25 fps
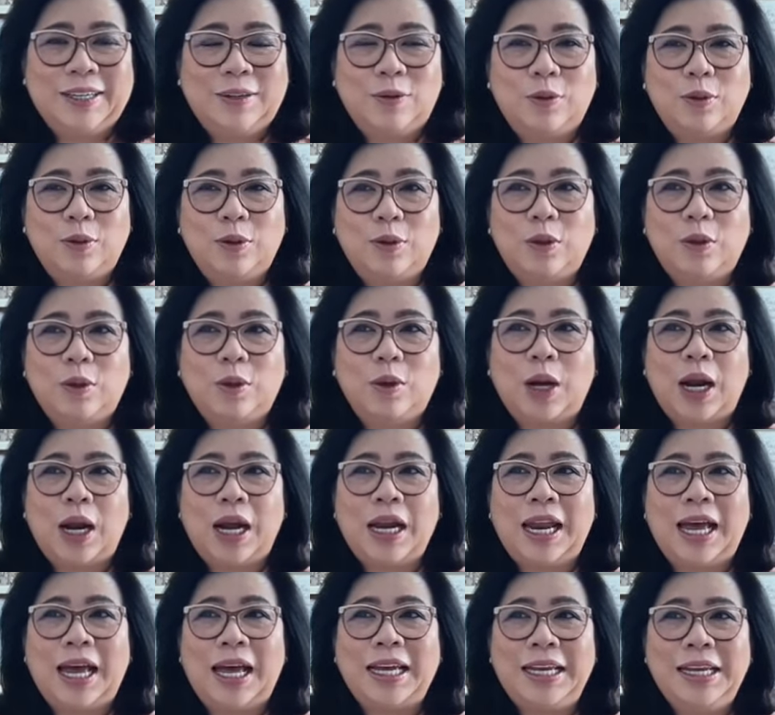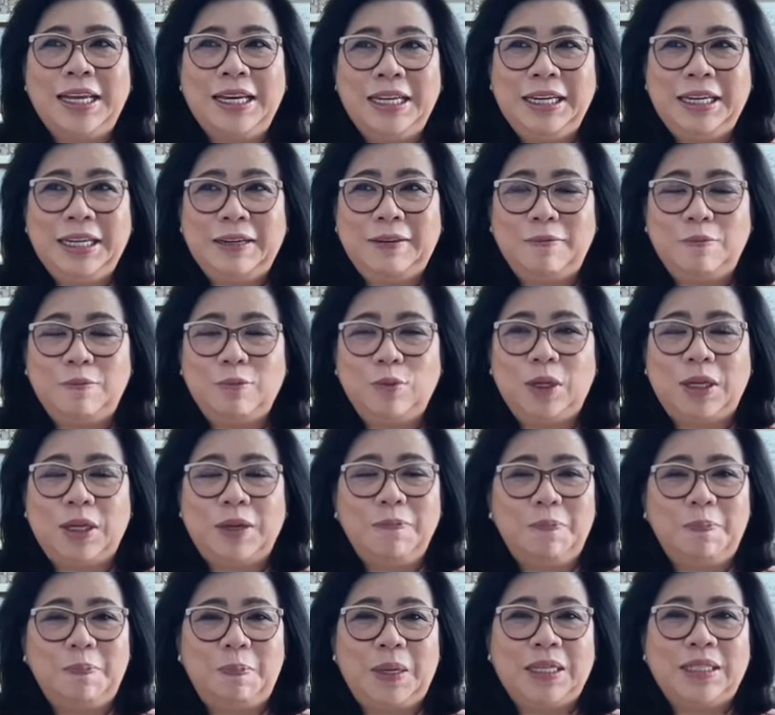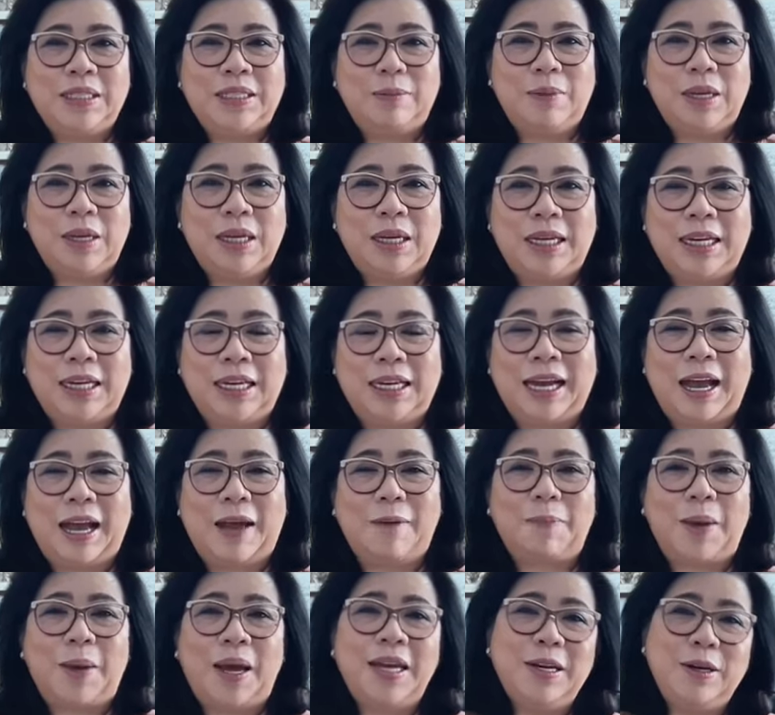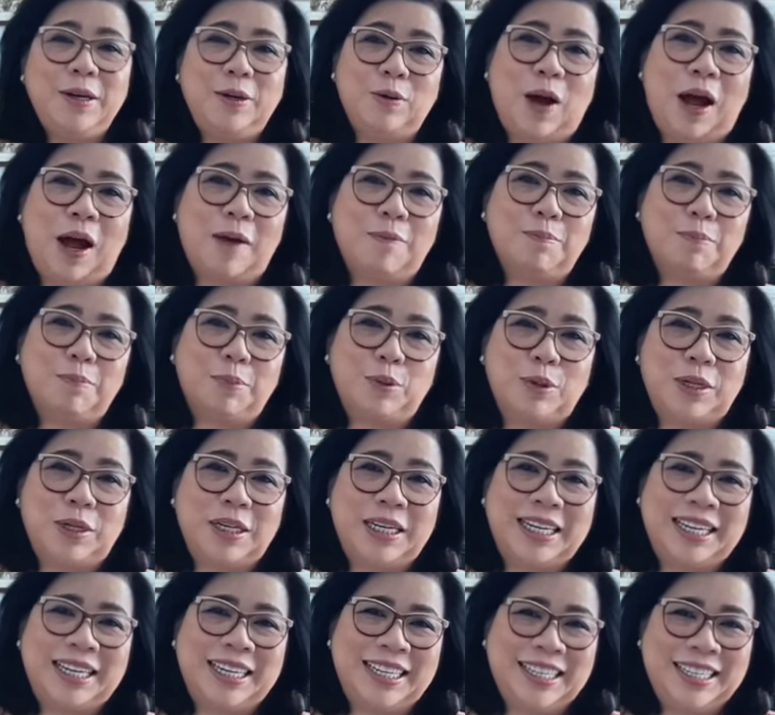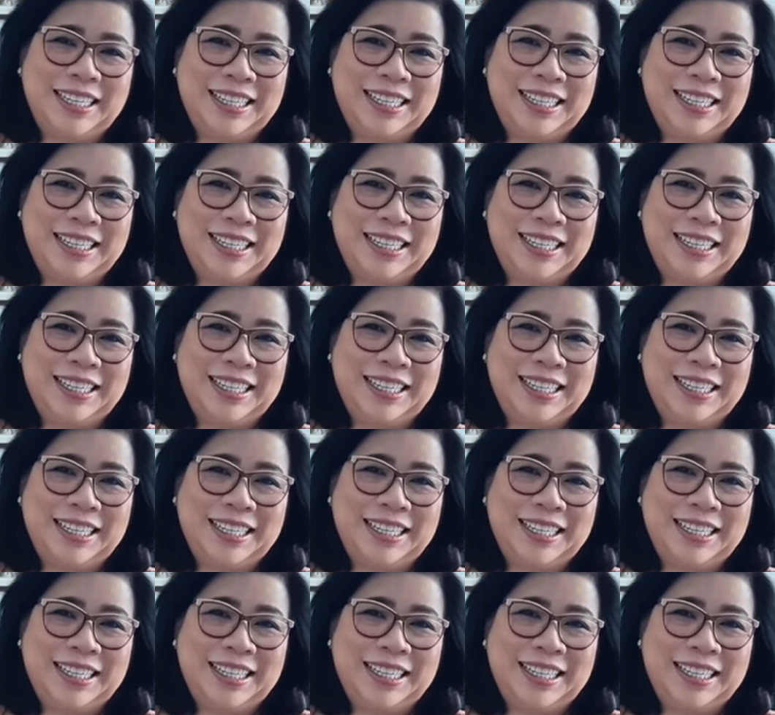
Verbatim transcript: Untuk orang lain mungkin prinsipnya gini, ngapain lu ampunin?